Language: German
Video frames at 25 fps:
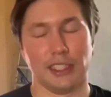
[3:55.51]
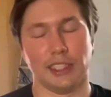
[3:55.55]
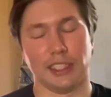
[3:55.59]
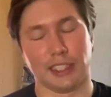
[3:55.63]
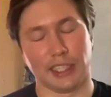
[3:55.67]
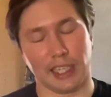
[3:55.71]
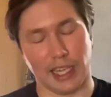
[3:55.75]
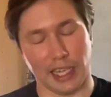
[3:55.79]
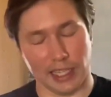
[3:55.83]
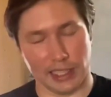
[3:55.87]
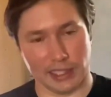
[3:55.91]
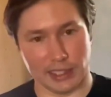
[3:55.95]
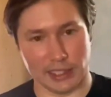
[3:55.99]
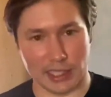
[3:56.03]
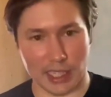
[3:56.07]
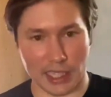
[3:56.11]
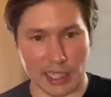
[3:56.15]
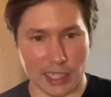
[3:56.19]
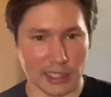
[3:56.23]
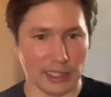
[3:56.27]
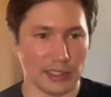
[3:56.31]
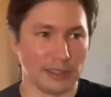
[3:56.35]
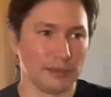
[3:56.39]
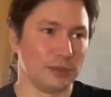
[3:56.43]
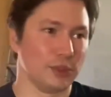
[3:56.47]
ich rechts
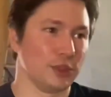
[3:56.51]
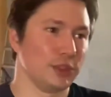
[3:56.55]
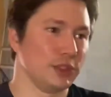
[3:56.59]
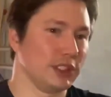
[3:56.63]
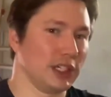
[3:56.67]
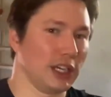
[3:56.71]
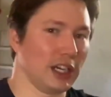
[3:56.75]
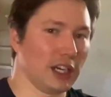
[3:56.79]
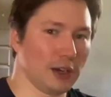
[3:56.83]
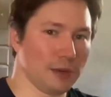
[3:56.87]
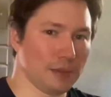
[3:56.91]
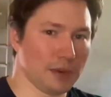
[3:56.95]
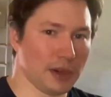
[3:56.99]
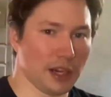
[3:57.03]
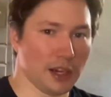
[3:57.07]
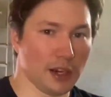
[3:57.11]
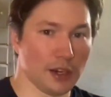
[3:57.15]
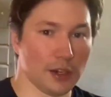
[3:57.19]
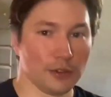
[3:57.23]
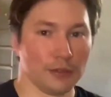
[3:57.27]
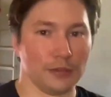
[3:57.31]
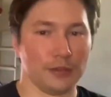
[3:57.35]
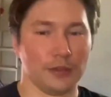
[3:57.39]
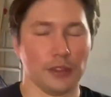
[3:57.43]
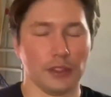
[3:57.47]
ran, Motorhaube
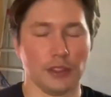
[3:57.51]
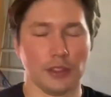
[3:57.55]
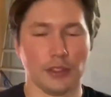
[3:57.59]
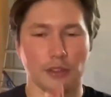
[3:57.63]
auf.